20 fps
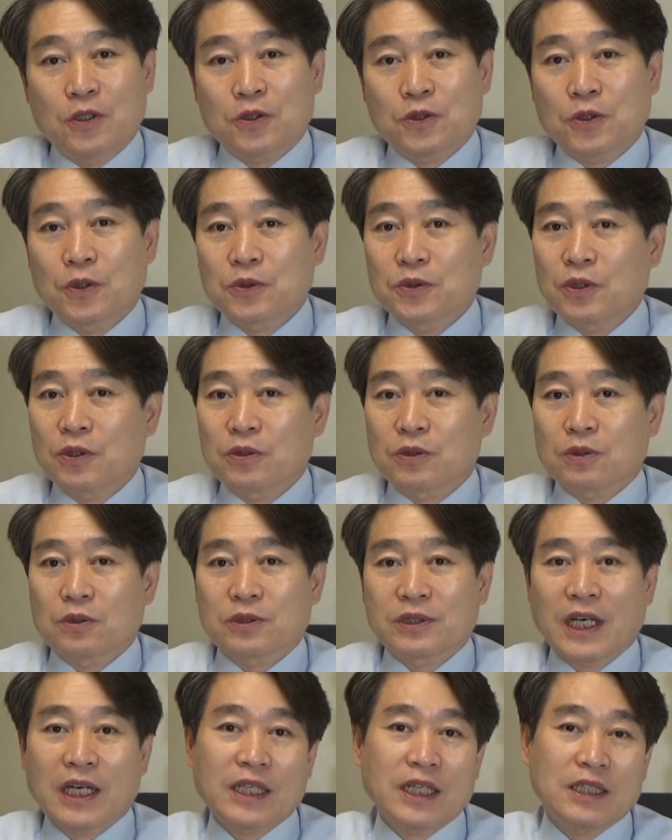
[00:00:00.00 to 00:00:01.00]
총격으로
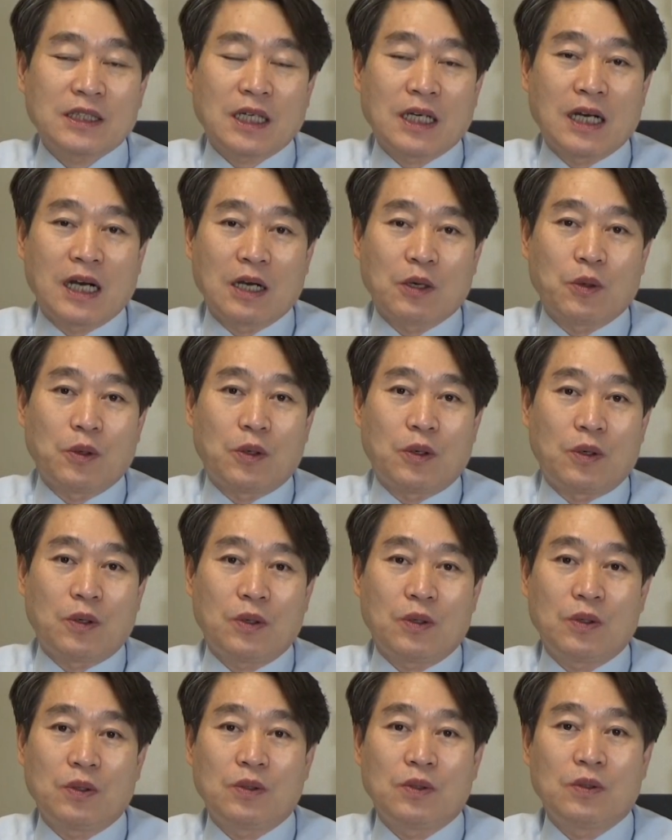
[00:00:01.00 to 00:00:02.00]

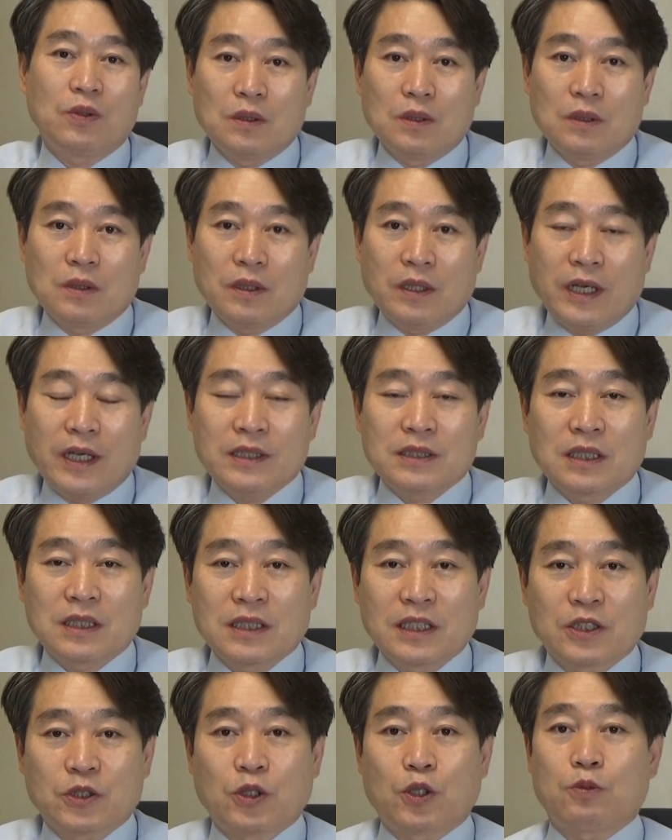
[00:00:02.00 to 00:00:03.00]
살해당하고
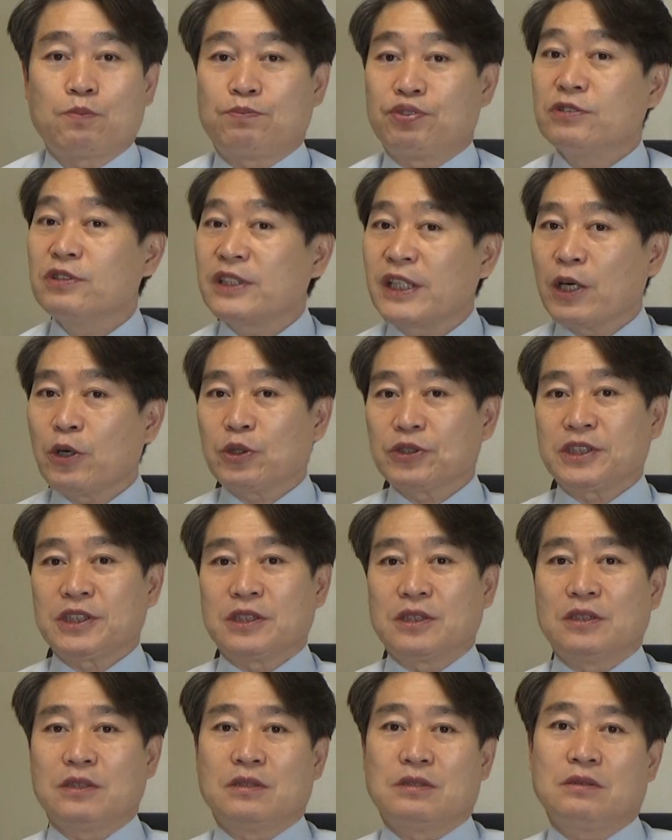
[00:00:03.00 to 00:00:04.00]
해상에서
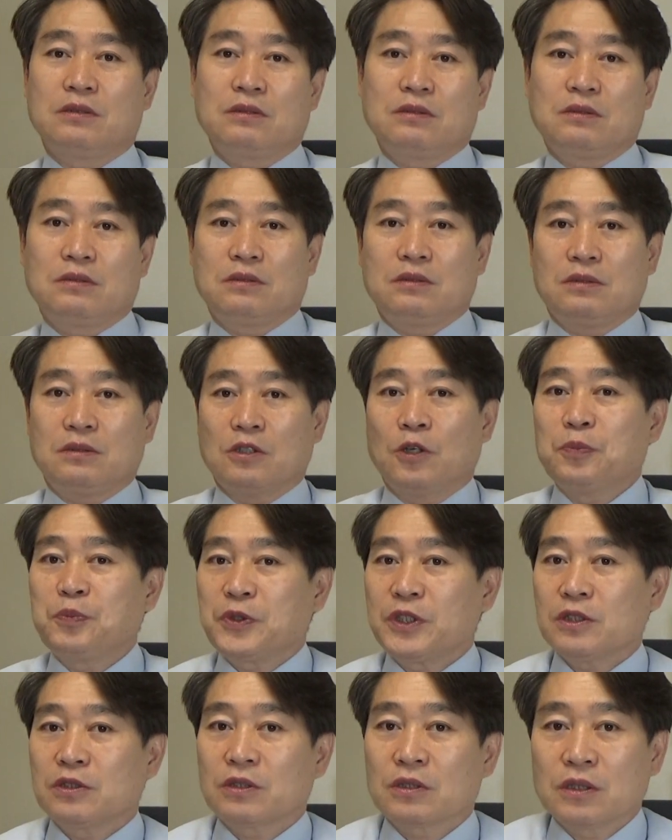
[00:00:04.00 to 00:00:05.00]
불태워지는
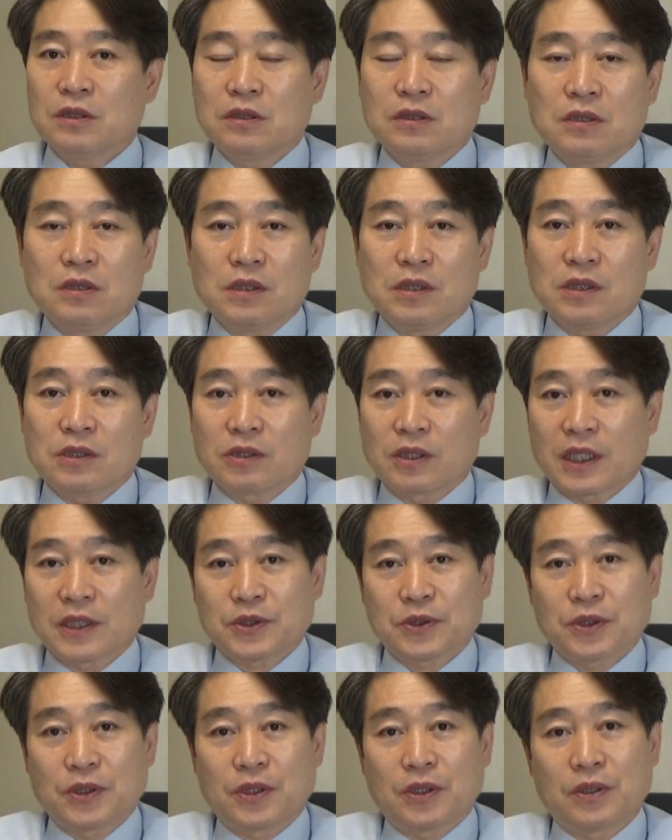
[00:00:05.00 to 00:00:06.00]
엽기적인 일이
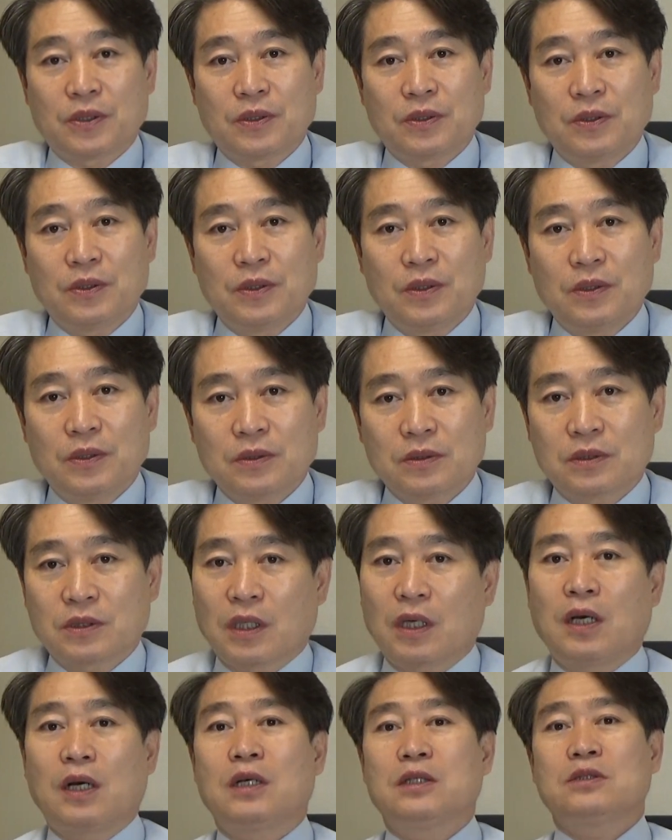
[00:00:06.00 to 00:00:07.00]
일어났죠
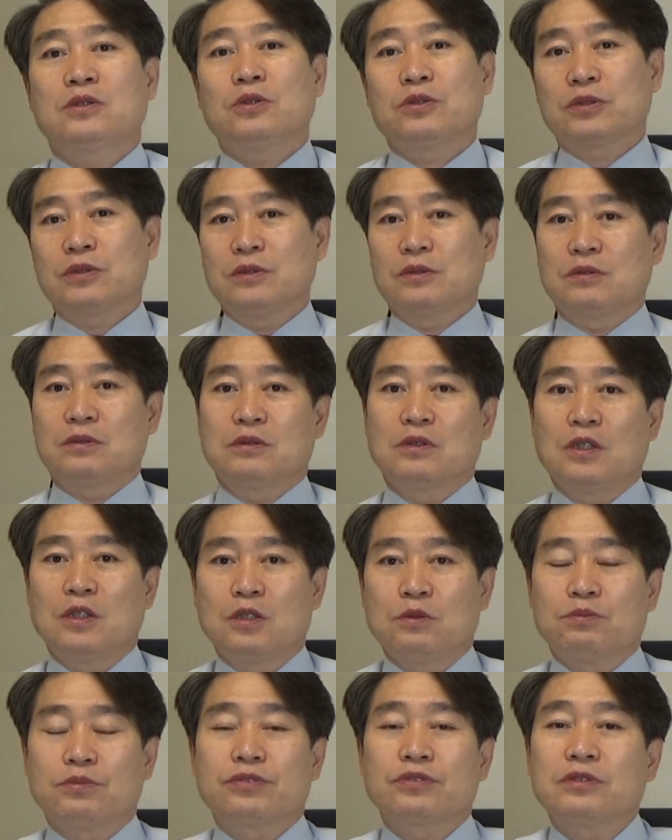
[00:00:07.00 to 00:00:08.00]
자 이것은
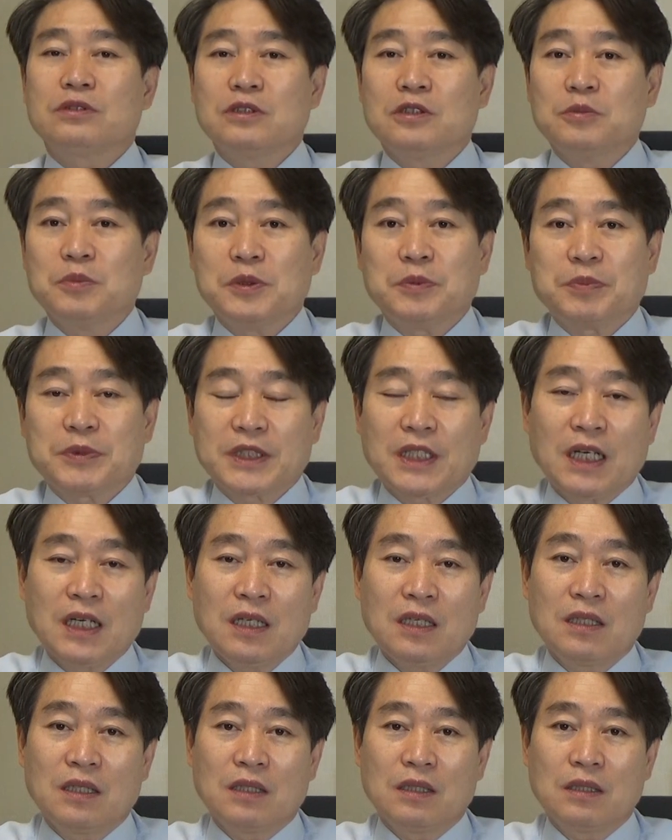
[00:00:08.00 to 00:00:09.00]
무슨
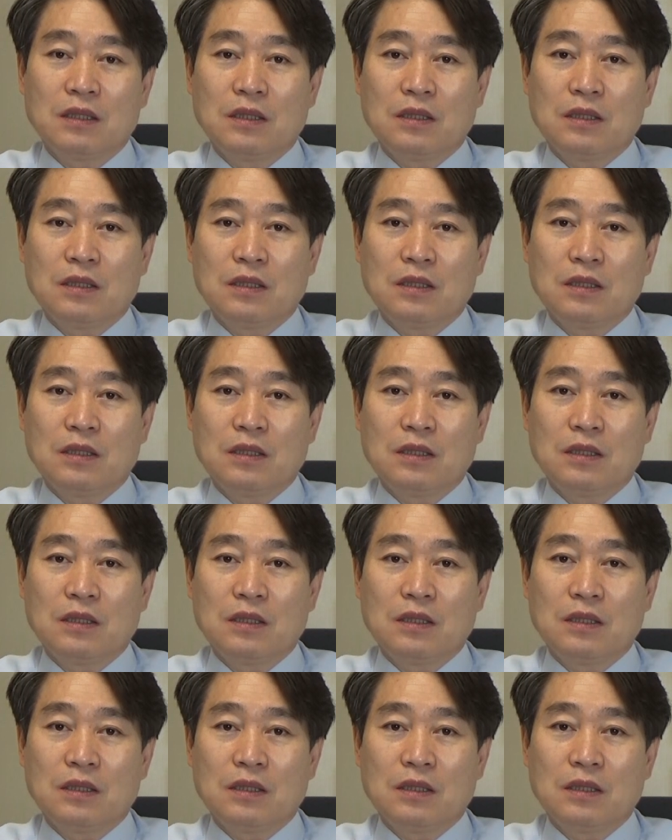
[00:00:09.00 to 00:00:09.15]
의미입니까